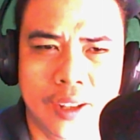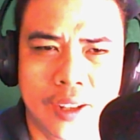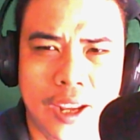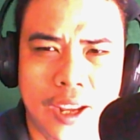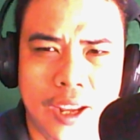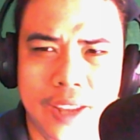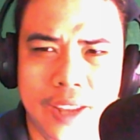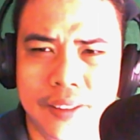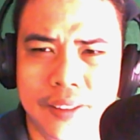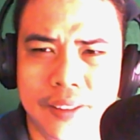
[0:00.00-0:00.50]

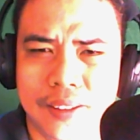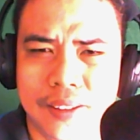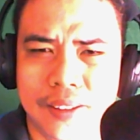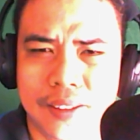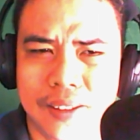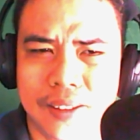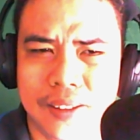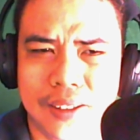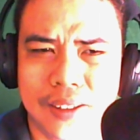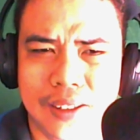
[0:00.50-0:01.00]
And
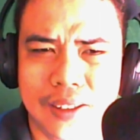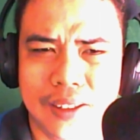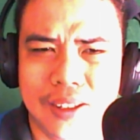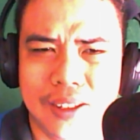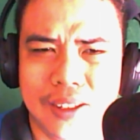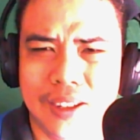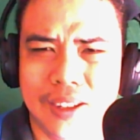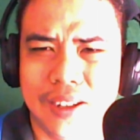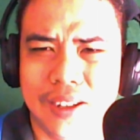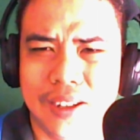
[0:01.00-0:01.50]

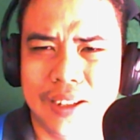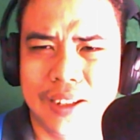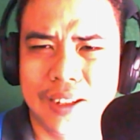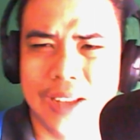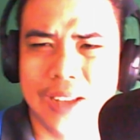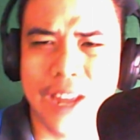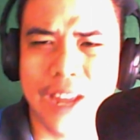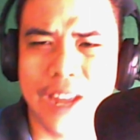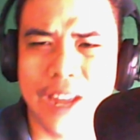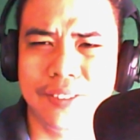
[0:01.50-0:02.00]

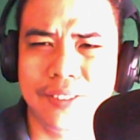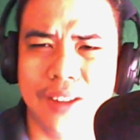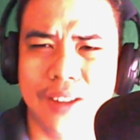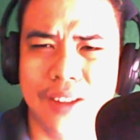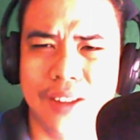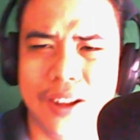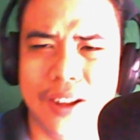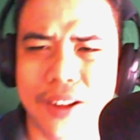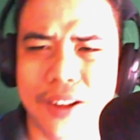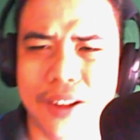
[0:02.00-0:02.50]
guys,
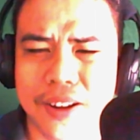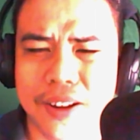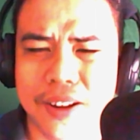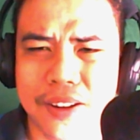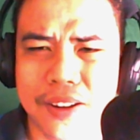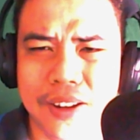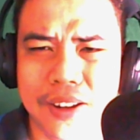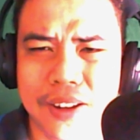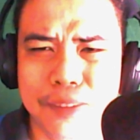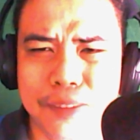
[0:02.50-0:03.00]
uh,
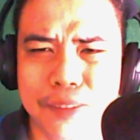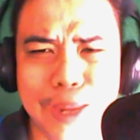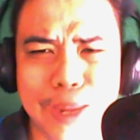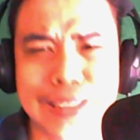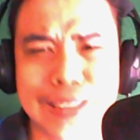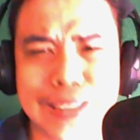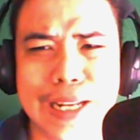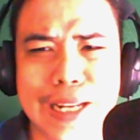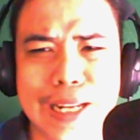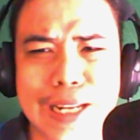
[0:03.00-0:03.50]

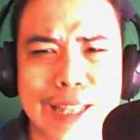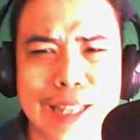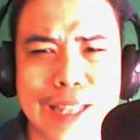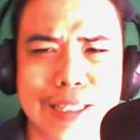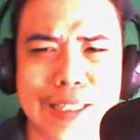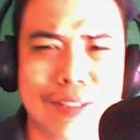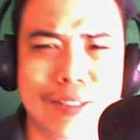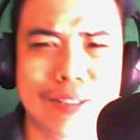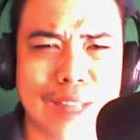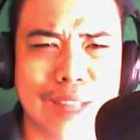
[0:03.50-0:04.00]
pakita natin
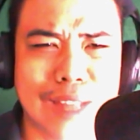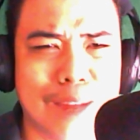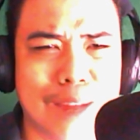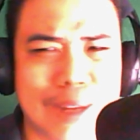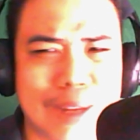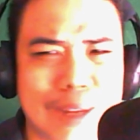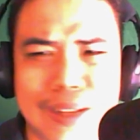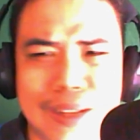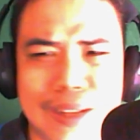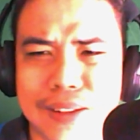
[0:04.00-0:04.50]
yung
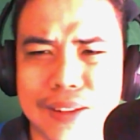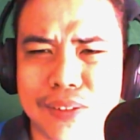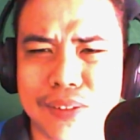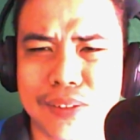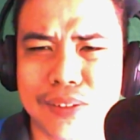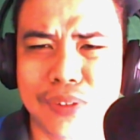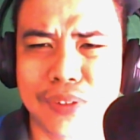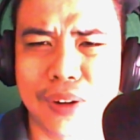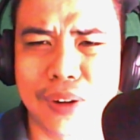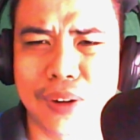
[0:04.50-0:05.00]
tamang
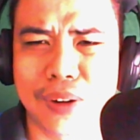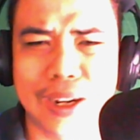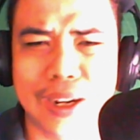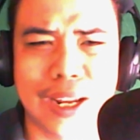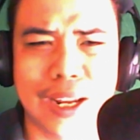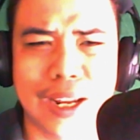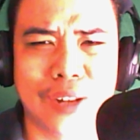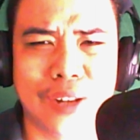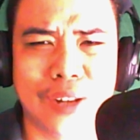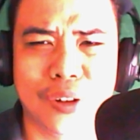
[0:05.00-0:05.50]

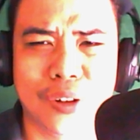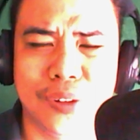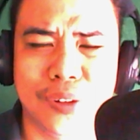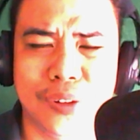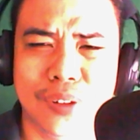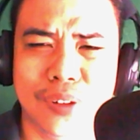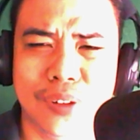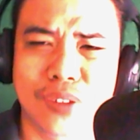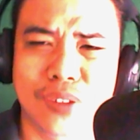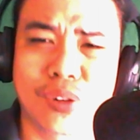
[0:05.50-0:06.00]
storyline or yung
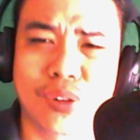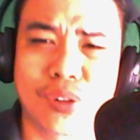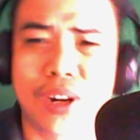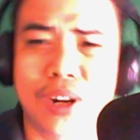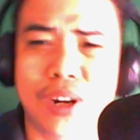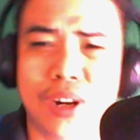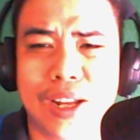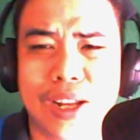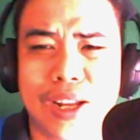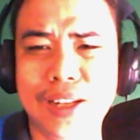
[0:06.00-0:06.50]

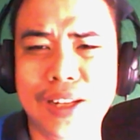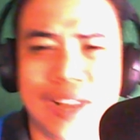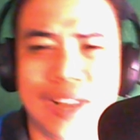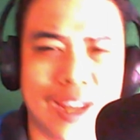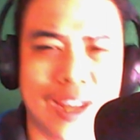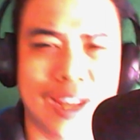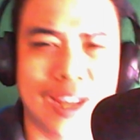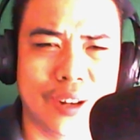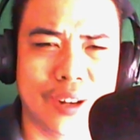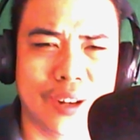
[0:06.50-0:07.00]
historical na
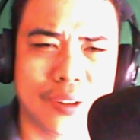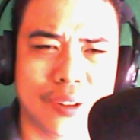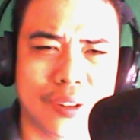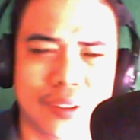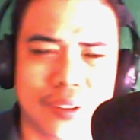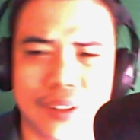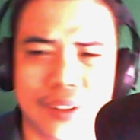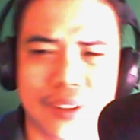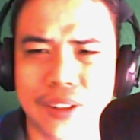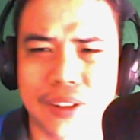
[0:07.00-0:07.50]
ano
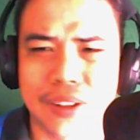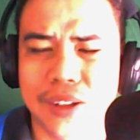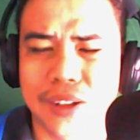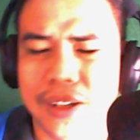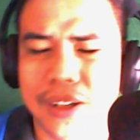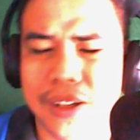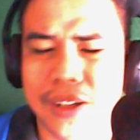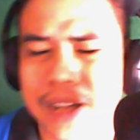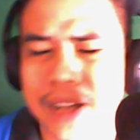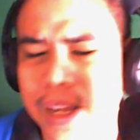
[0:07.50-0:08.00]

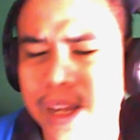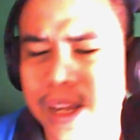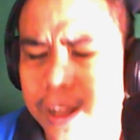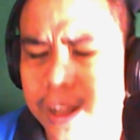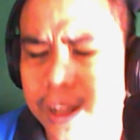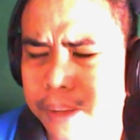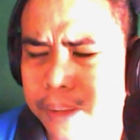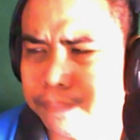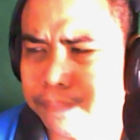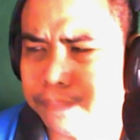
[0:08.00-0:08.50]
na
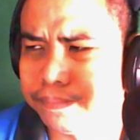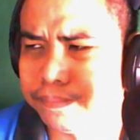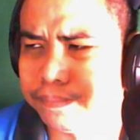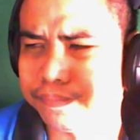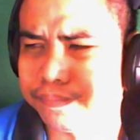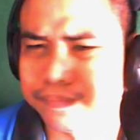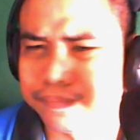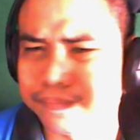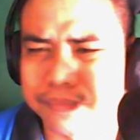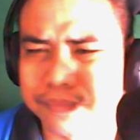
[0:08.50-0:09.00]
um,
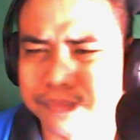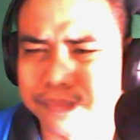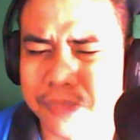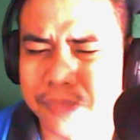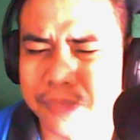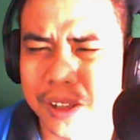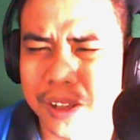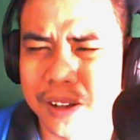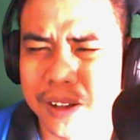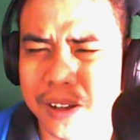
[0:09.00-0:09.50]

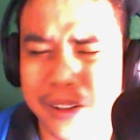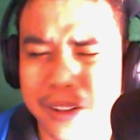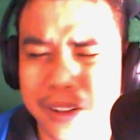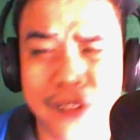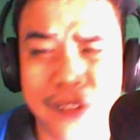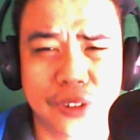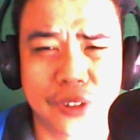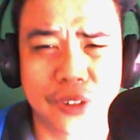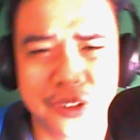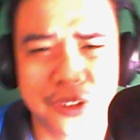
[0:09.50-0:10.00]

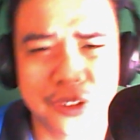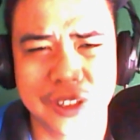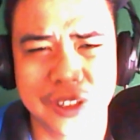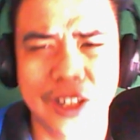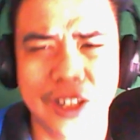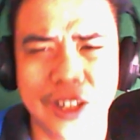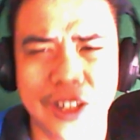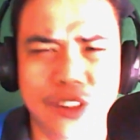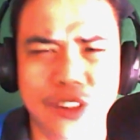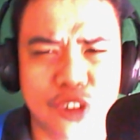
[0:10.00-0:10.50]
research.
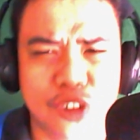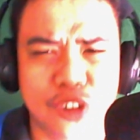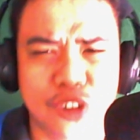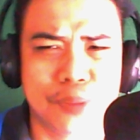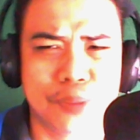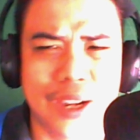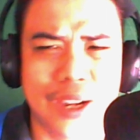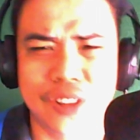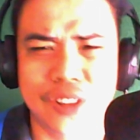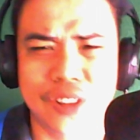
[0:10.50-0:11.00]
Nag-research ba
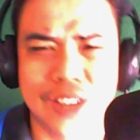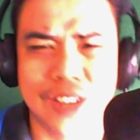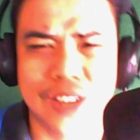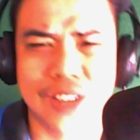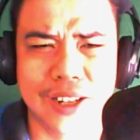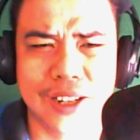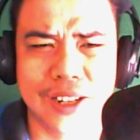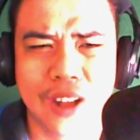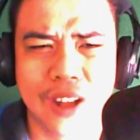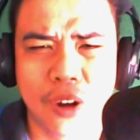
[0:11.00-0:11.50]
kayo
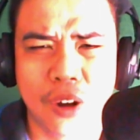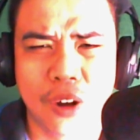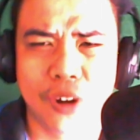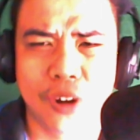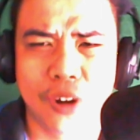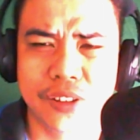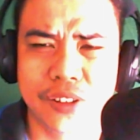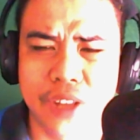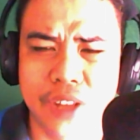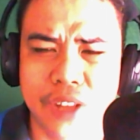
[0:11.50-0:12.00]
dyan? Or
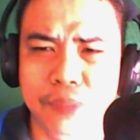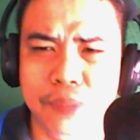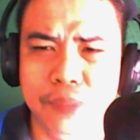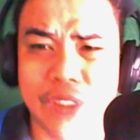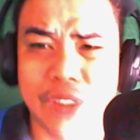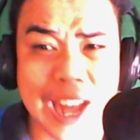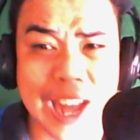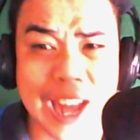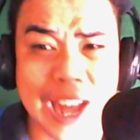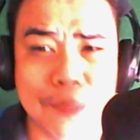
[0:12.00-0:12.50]
the same
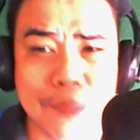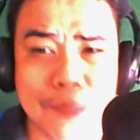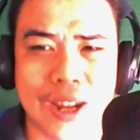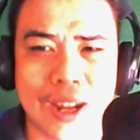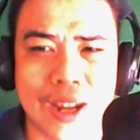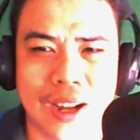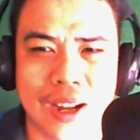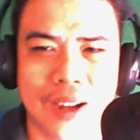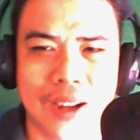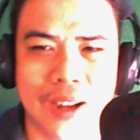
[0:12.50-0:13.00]
drama
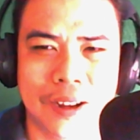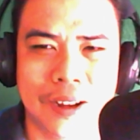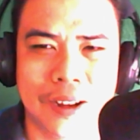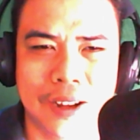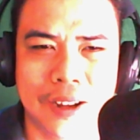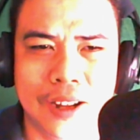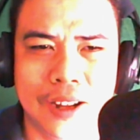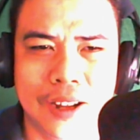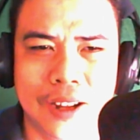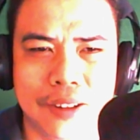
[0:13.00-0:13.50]

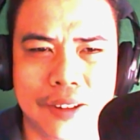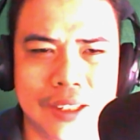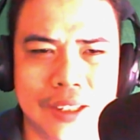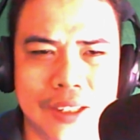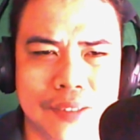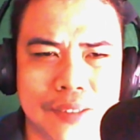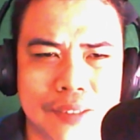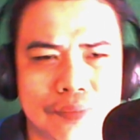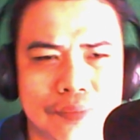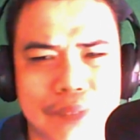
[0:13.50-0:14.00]
ang
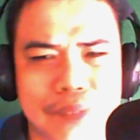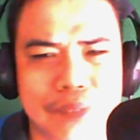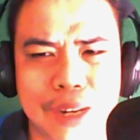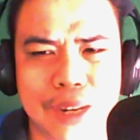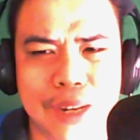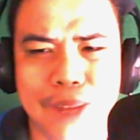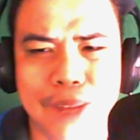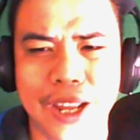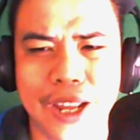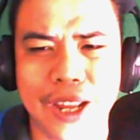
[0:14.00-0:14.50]

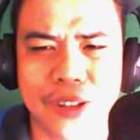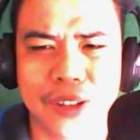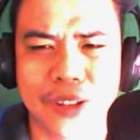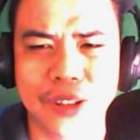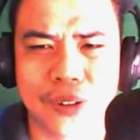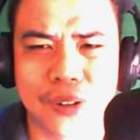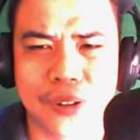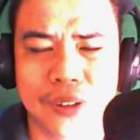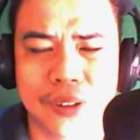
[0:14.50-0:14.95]
binibigay nyo?